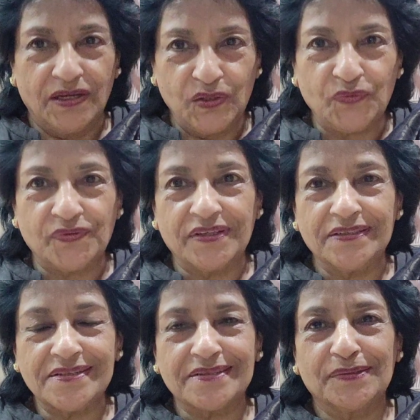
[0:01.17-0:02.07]
हेलो
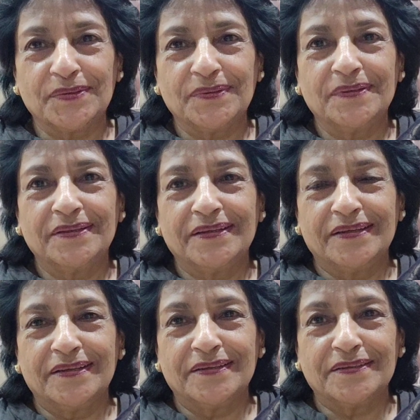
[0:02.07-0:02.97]
फ्रेंड्स
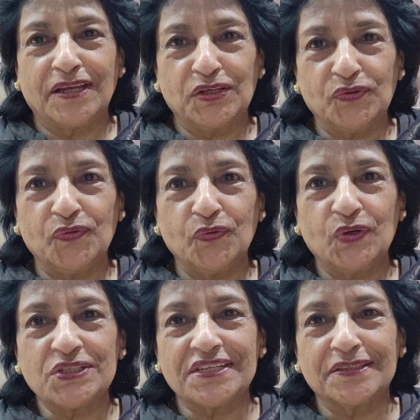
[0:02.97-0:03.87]
थैंक यू फॉर
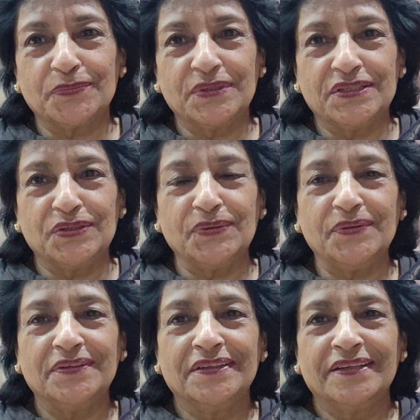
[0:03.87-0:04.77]
वाचिंग द वीडियो